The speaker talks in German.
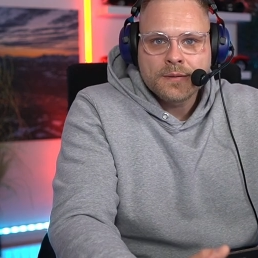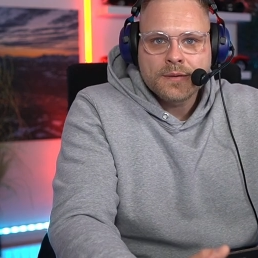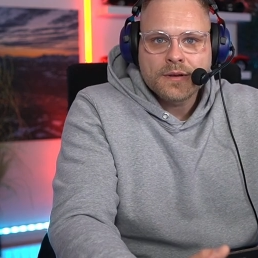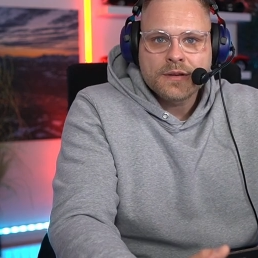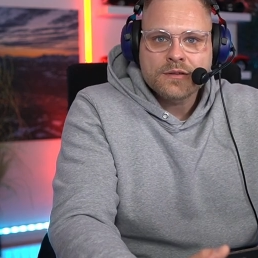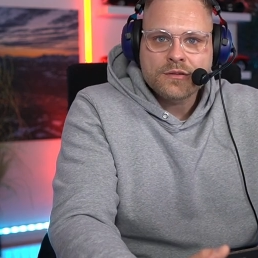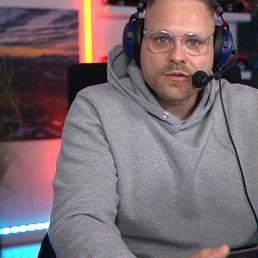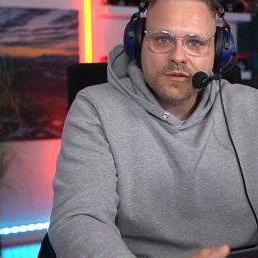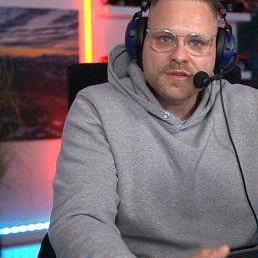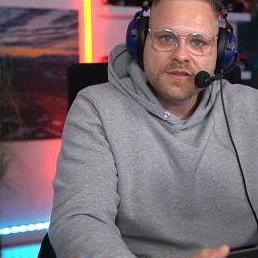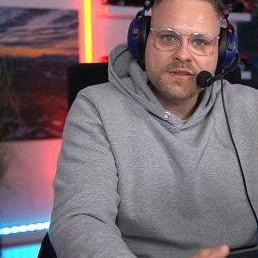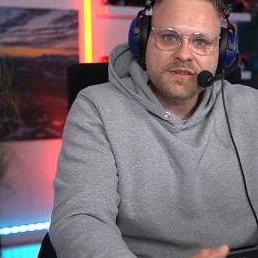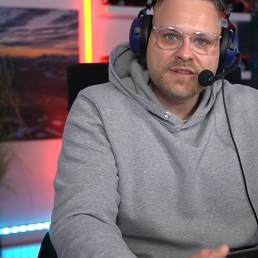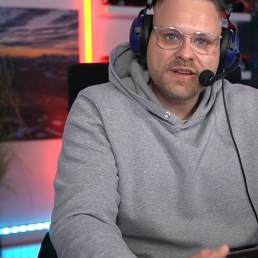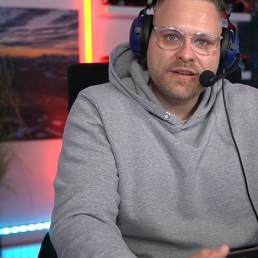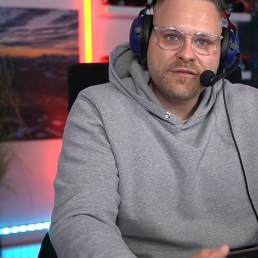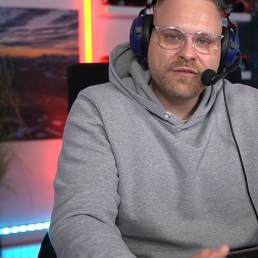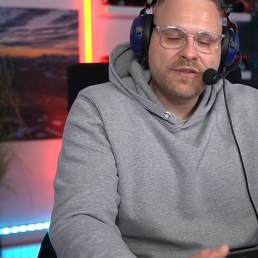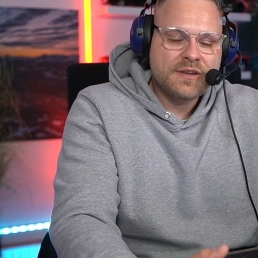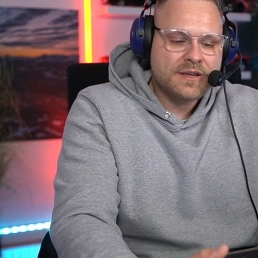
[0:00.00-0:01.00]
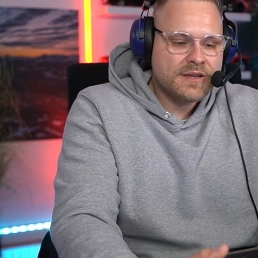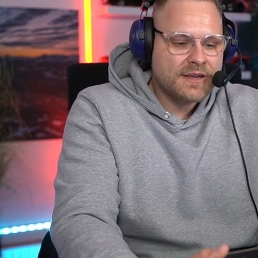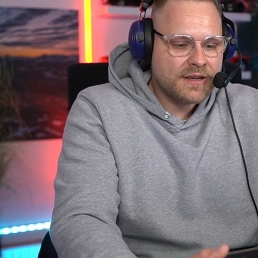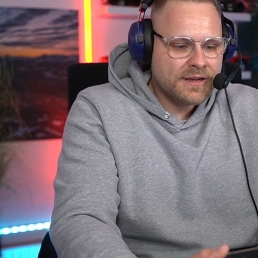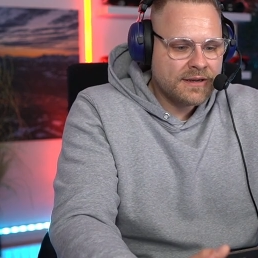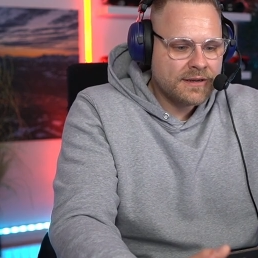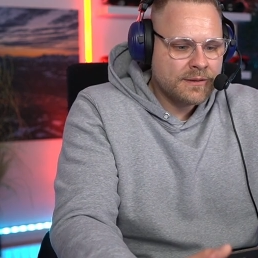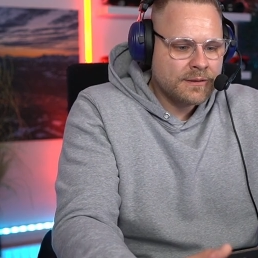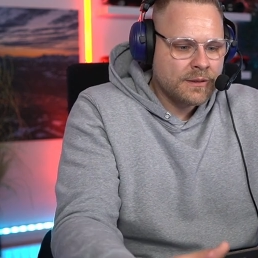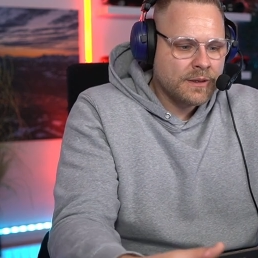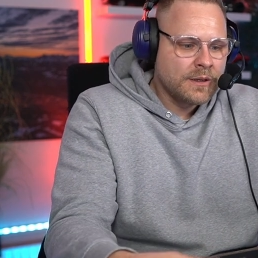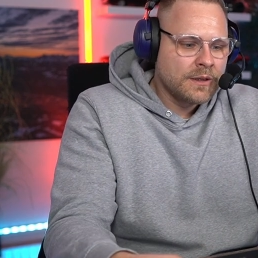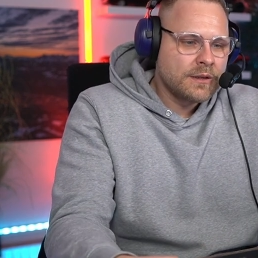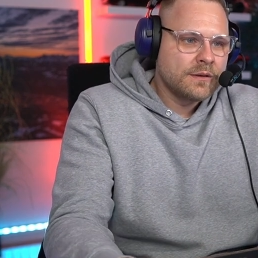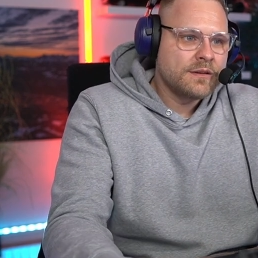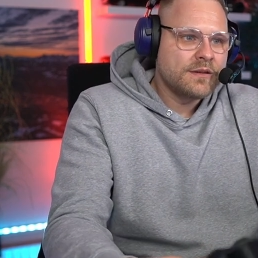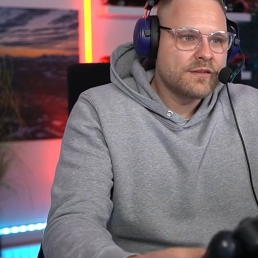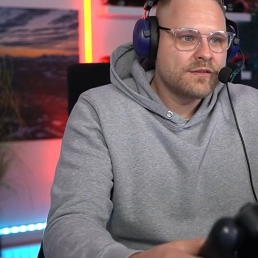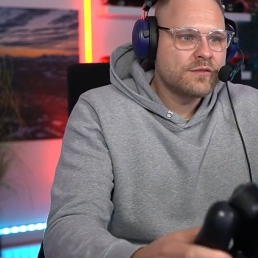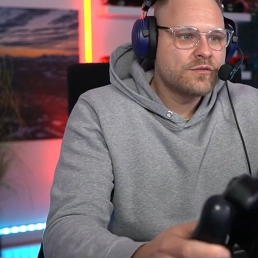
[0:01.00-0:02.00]
Es kostet sehr viel Geld
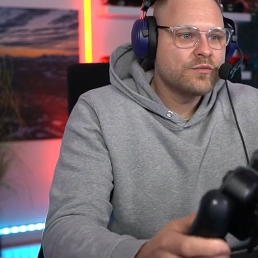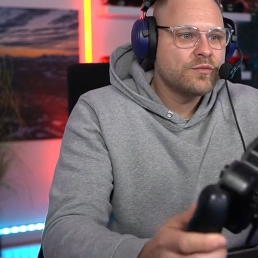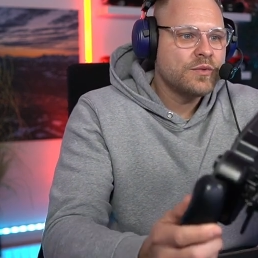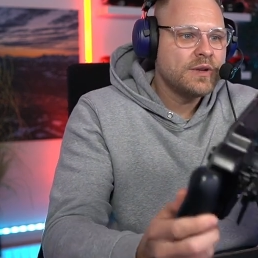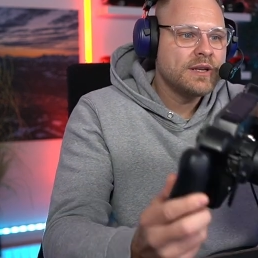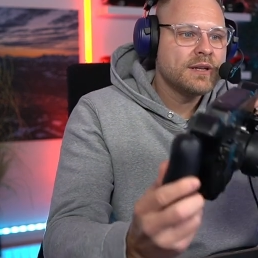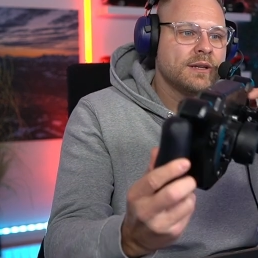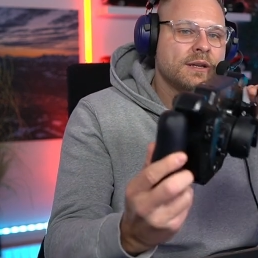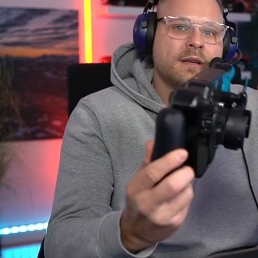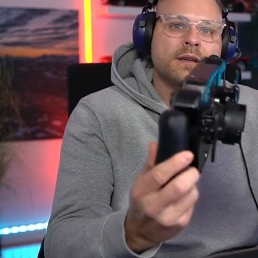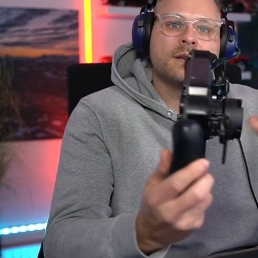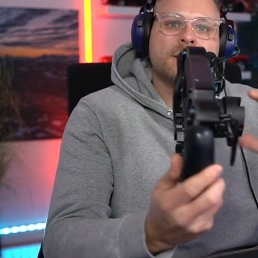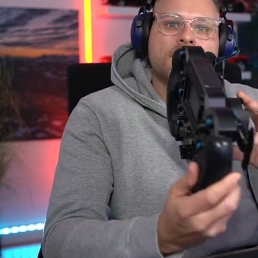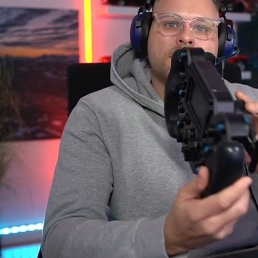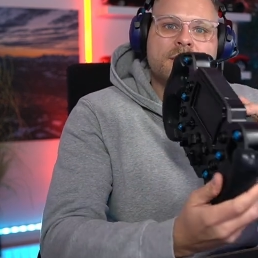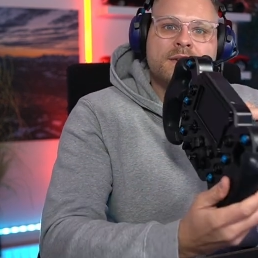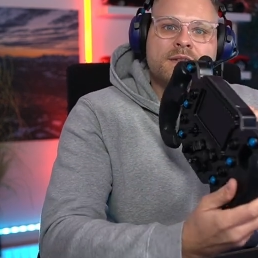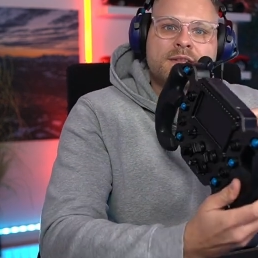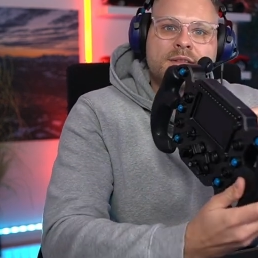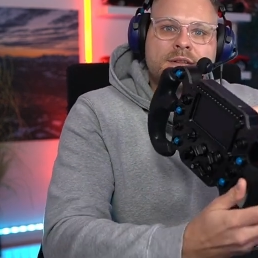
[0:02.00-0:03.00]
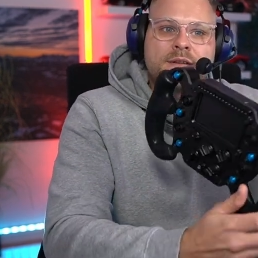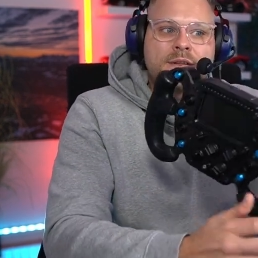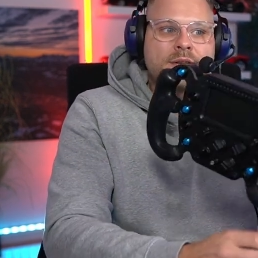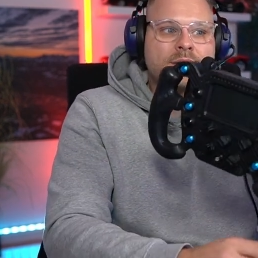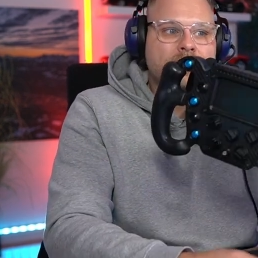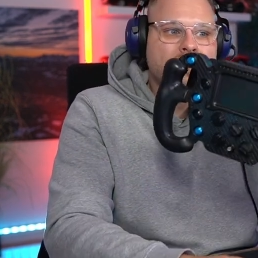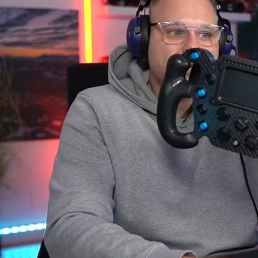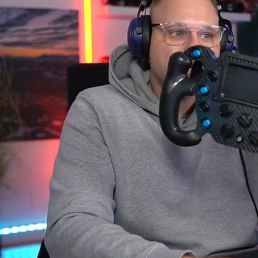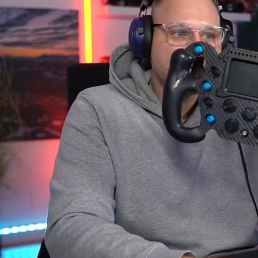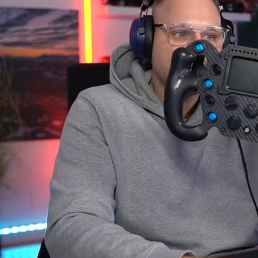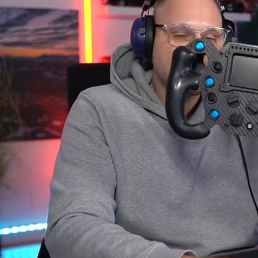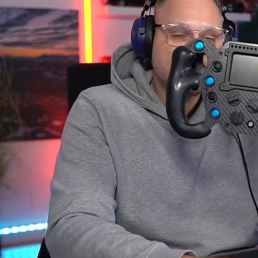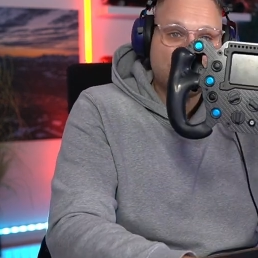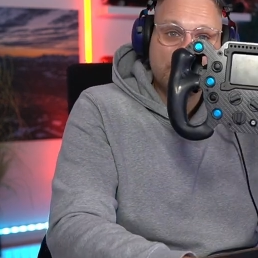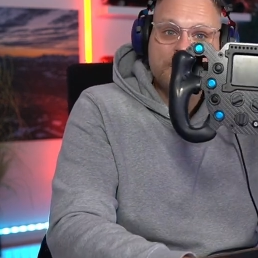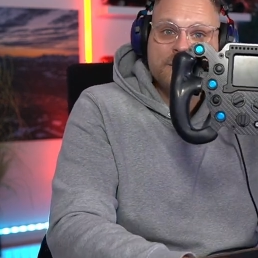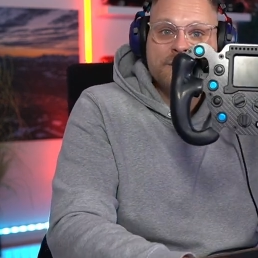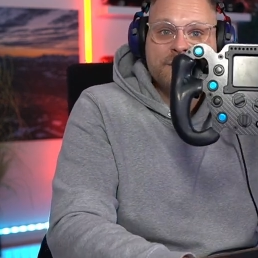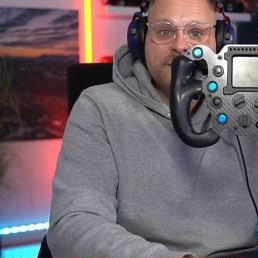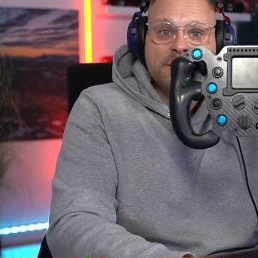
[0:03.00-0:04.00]
dieses Wheel hier kostet äh,
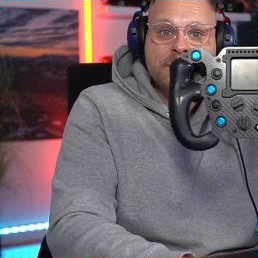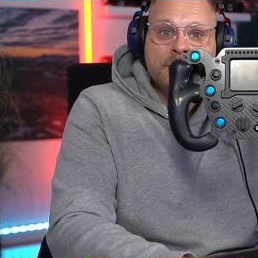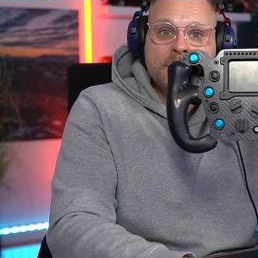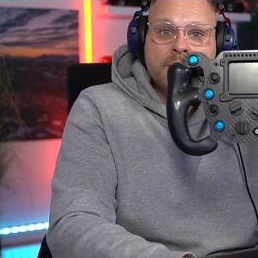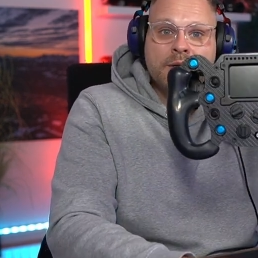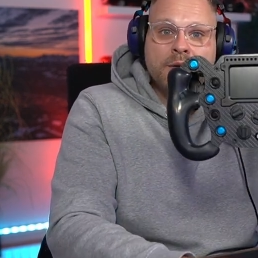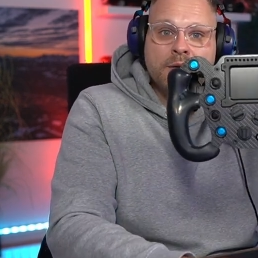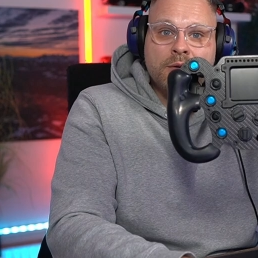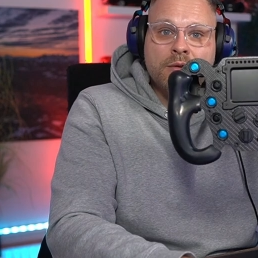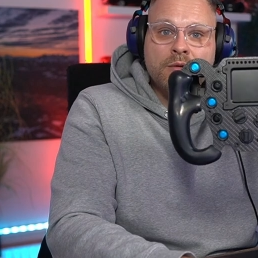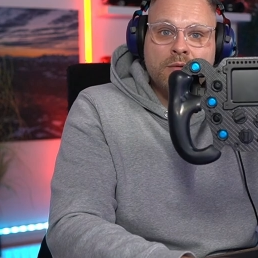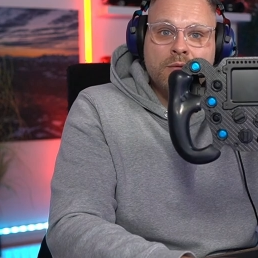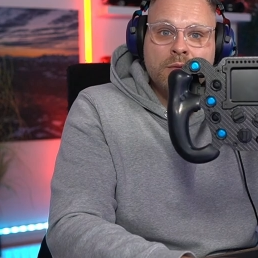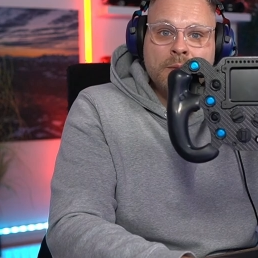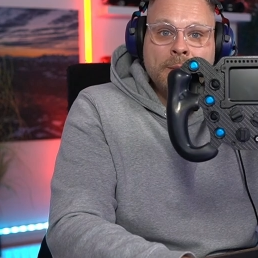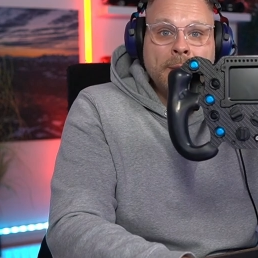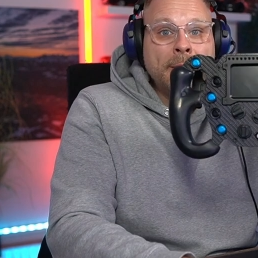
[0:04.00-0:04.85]
1400 Euro.